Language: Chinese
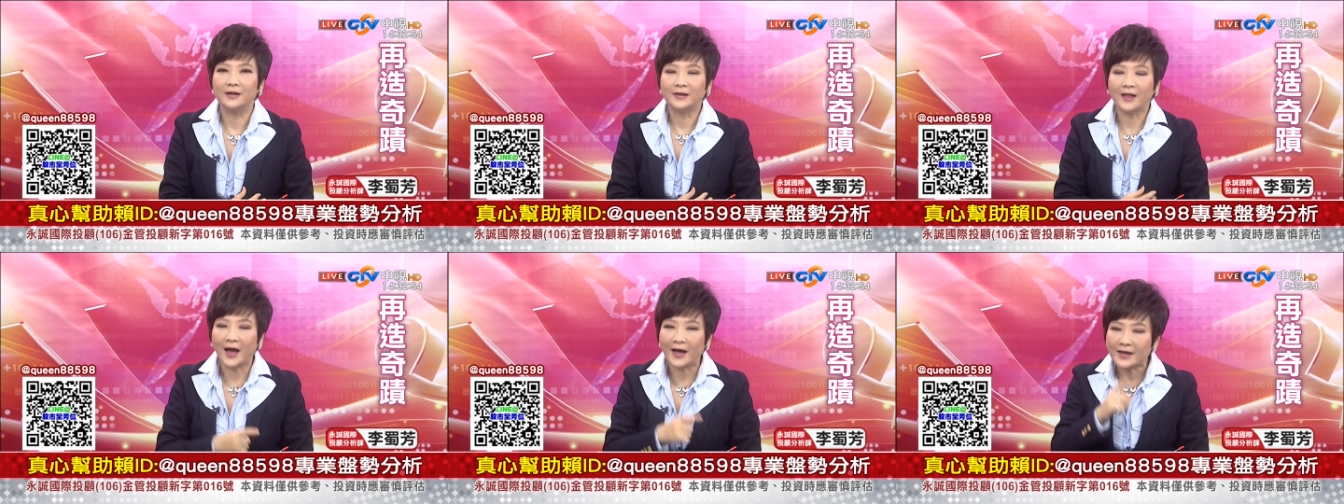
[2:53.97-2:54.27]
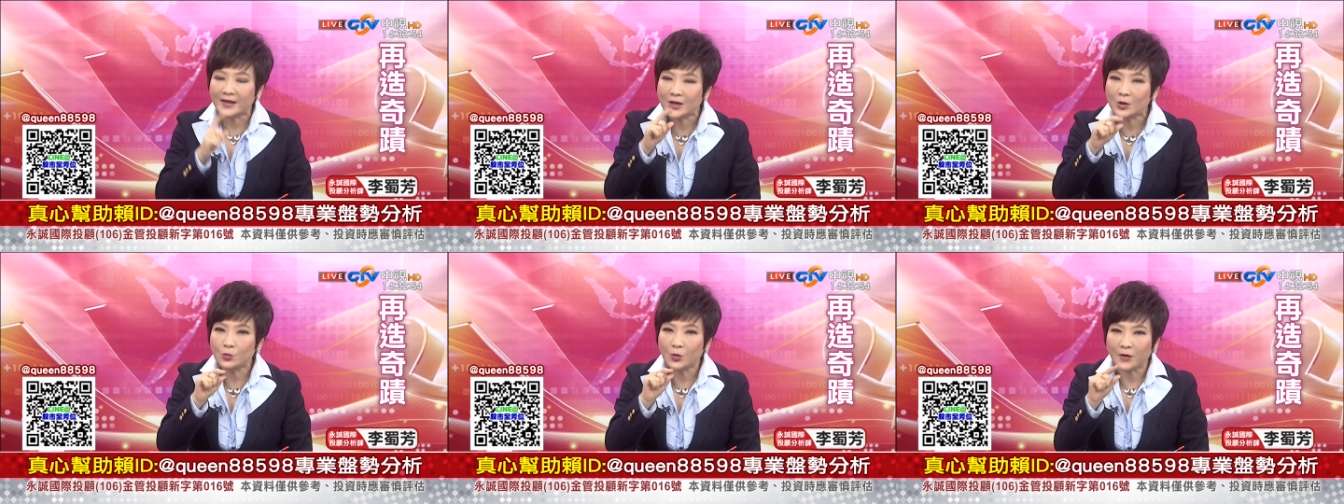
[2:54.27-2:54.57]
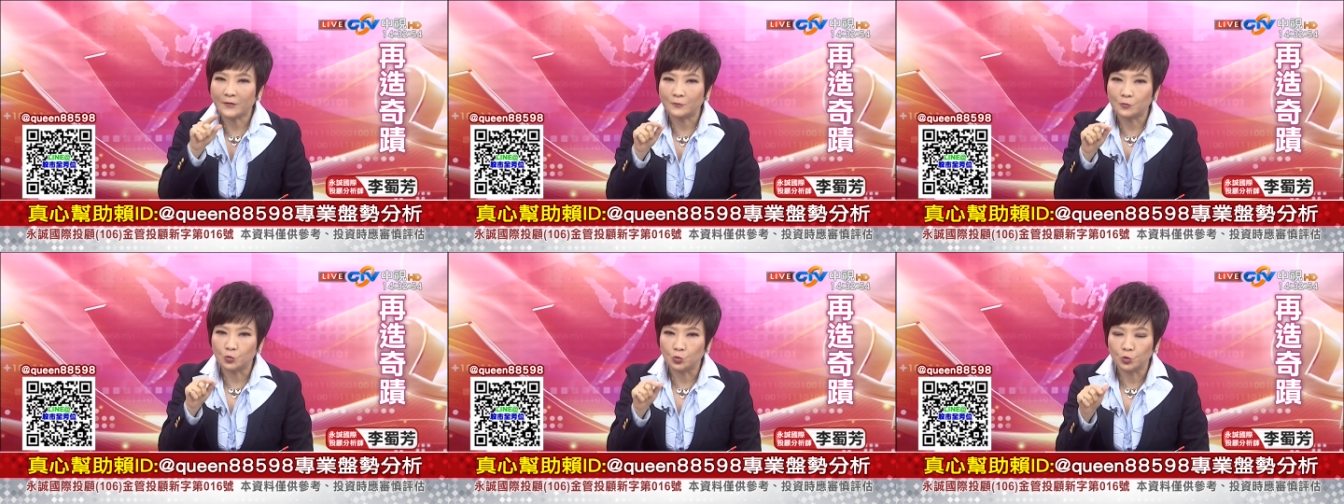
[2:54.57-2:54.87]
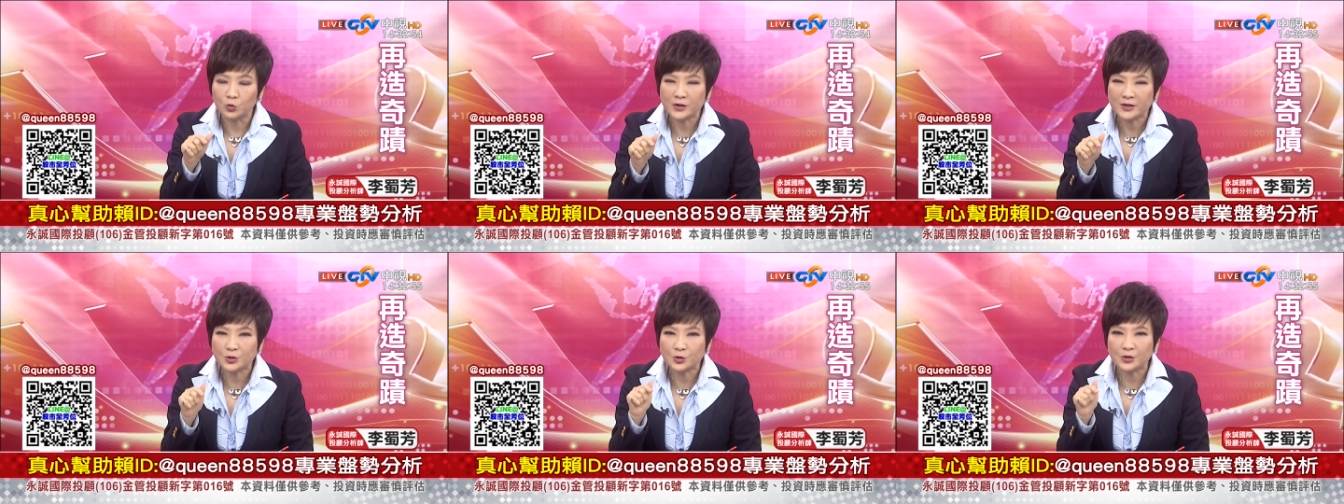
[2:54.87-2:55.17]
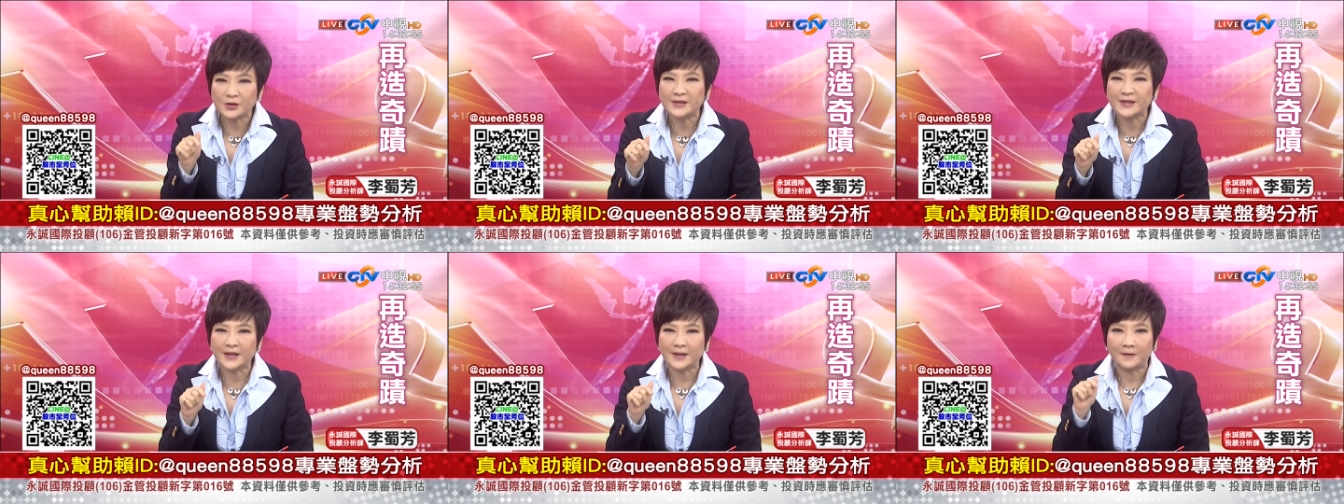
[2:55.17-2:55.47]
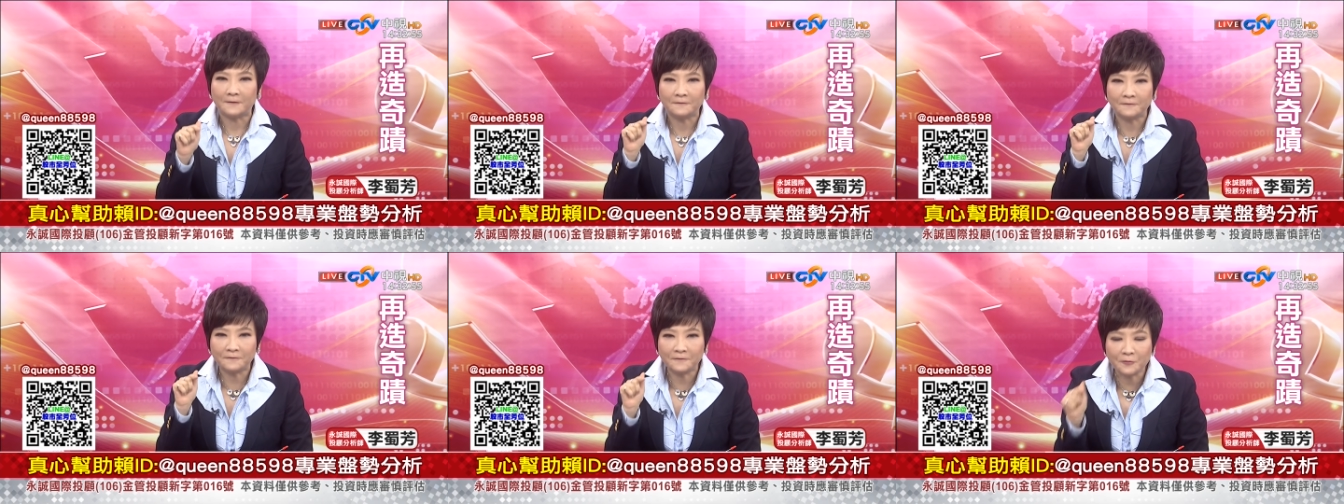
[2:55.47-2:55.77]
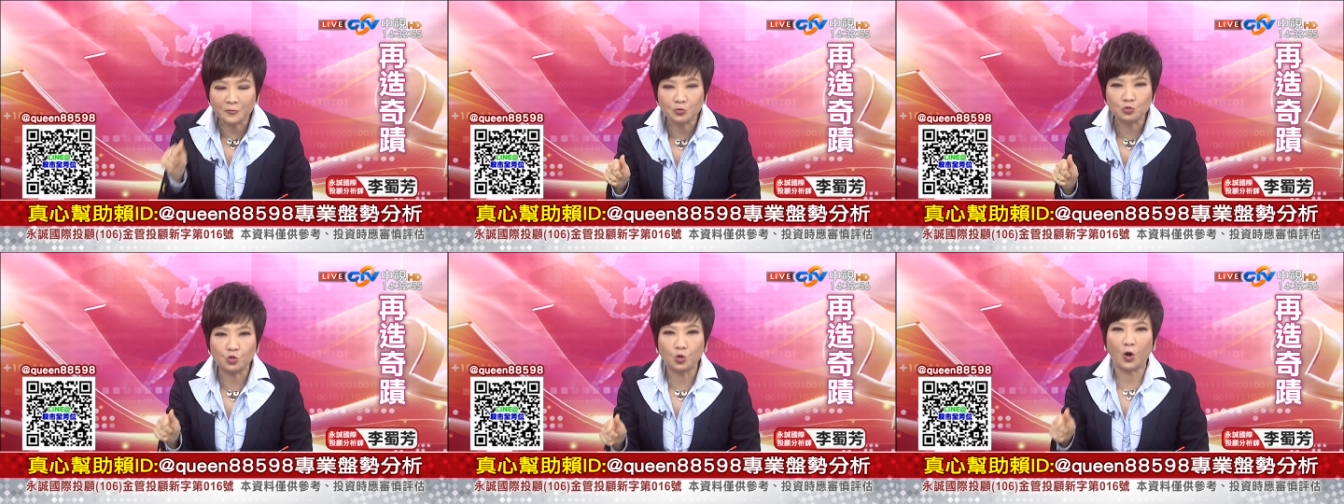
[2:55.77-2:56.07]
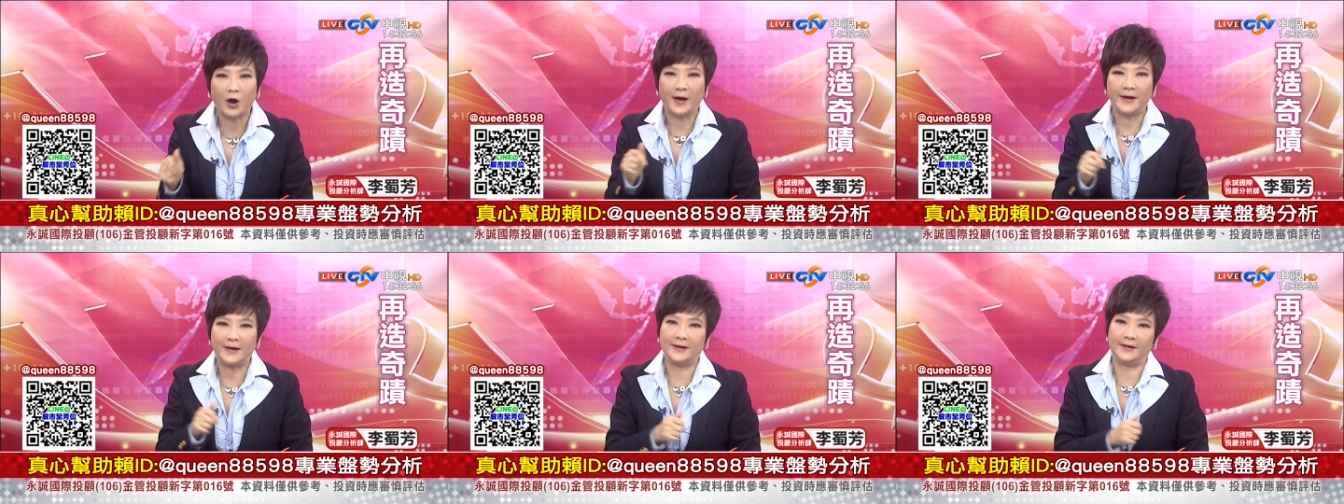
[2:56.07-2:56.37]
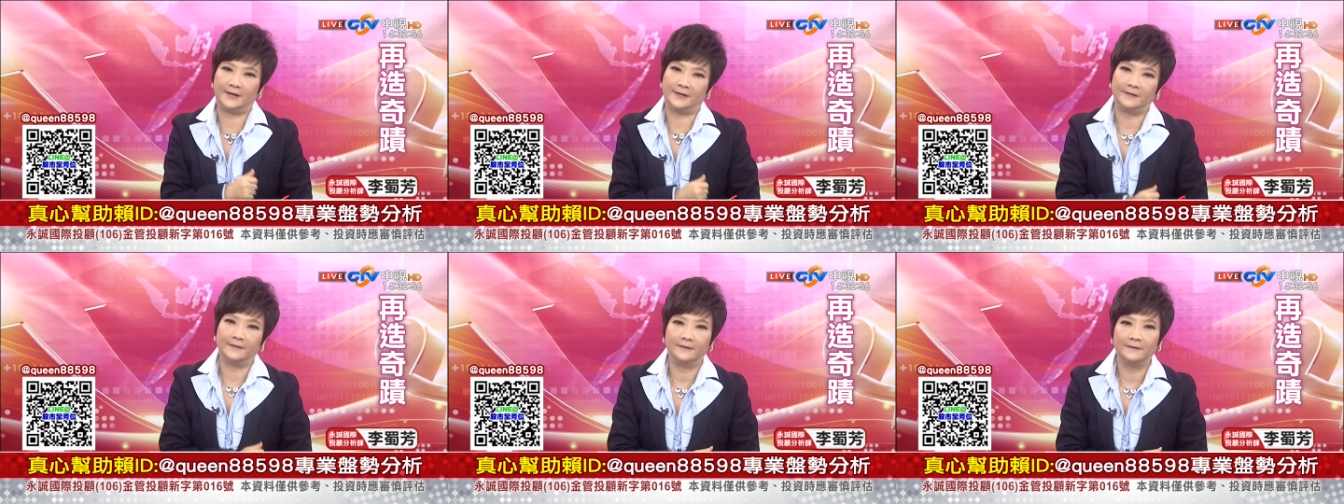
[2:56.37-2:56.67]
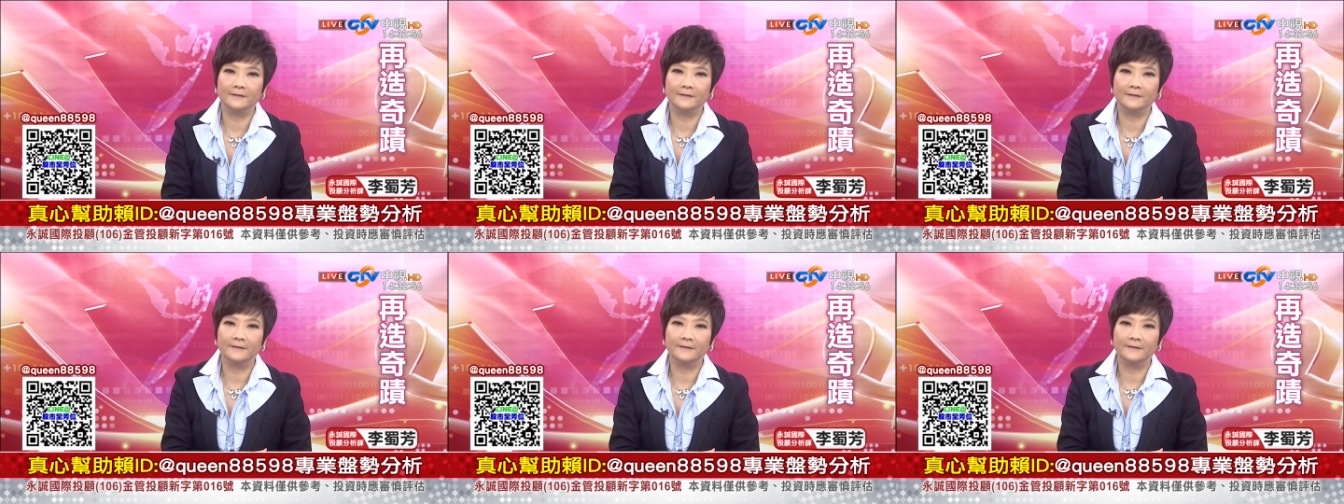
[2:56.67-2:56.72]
它因为五日均线的负乖离，